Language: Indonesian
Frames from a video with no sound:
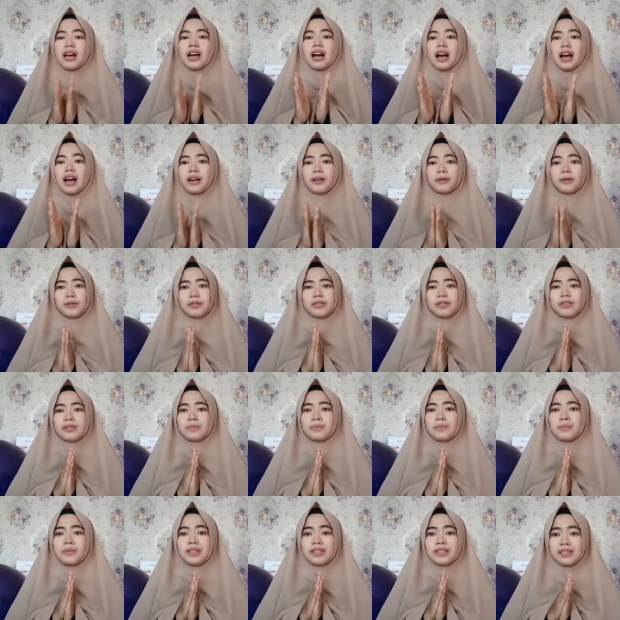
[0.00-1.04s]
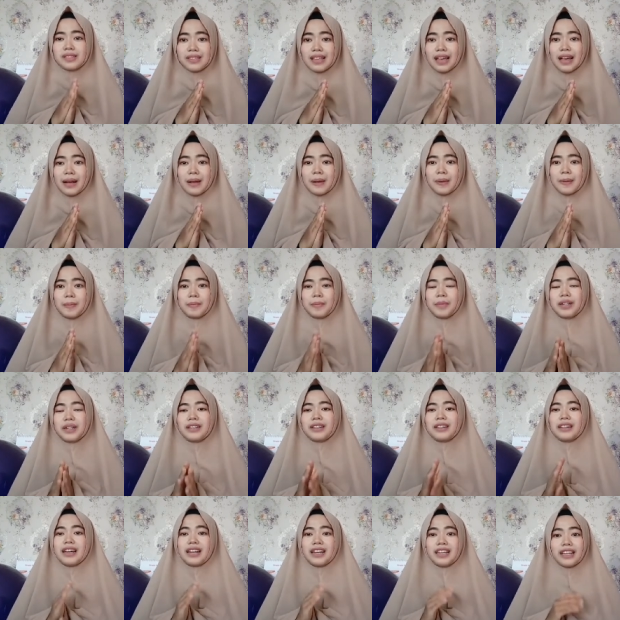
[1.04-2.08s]
harus bisa
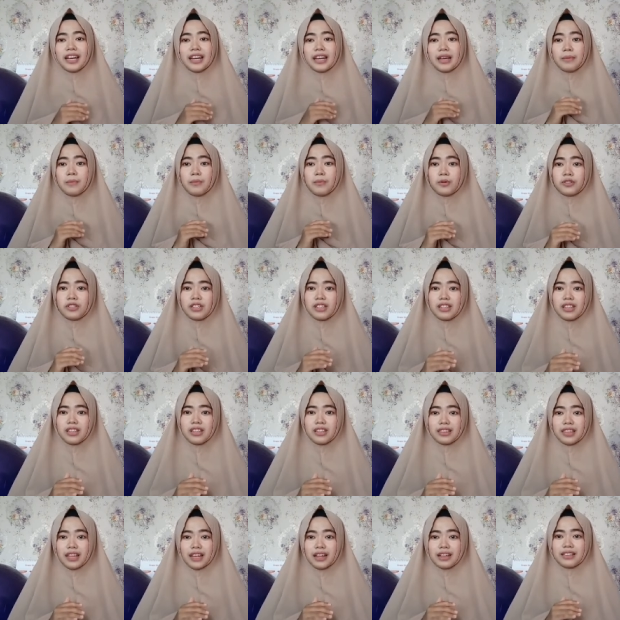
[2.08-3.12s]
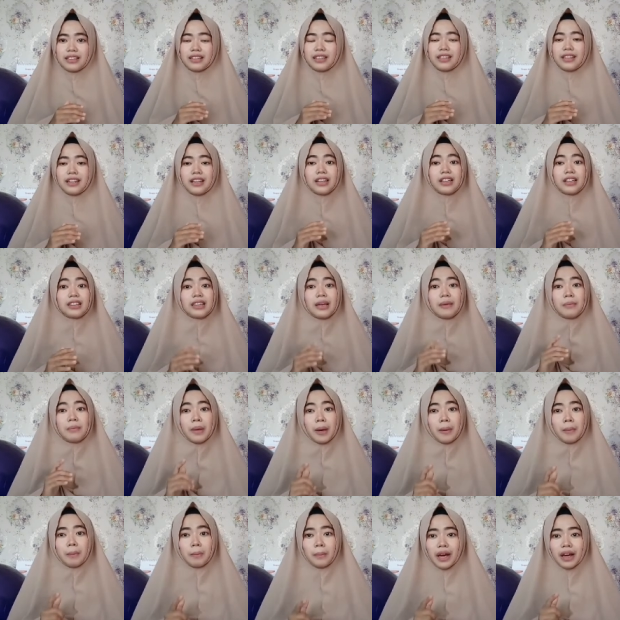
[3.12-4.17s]
mengendalikan emosi kita ketika kita
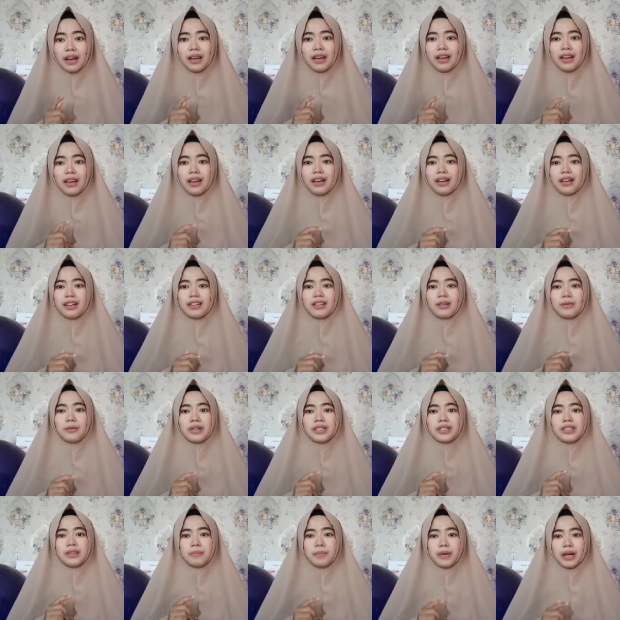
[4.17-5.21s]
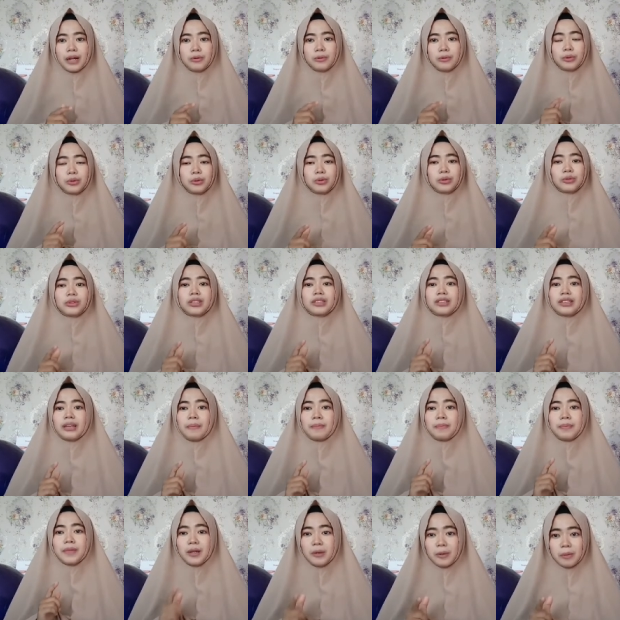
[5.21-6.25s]
memang diwajibkan untuk tetap
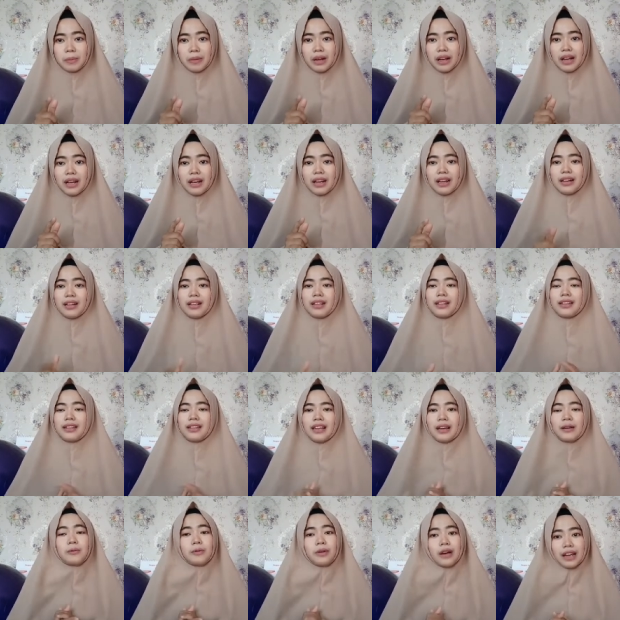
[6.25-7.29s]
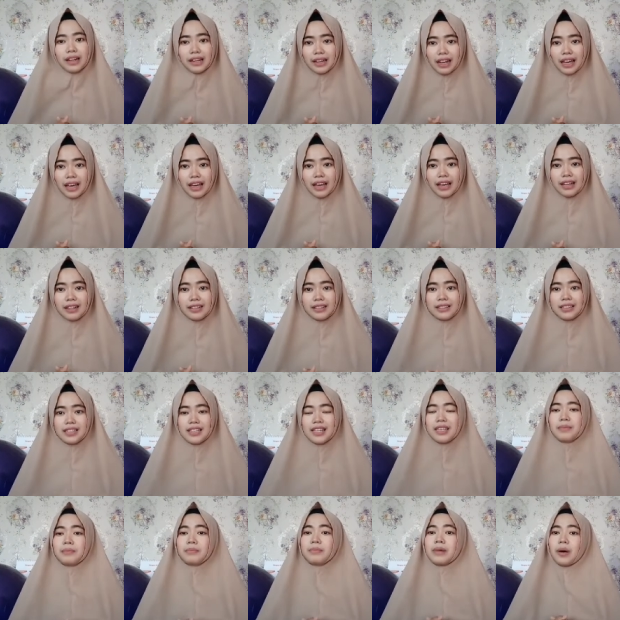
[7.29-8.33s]
di rumah, lakukanlah
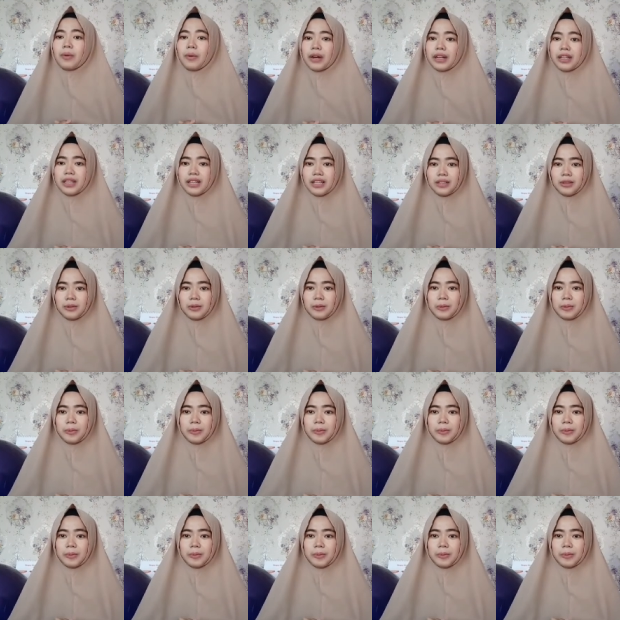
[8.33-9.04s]
himbauan itu.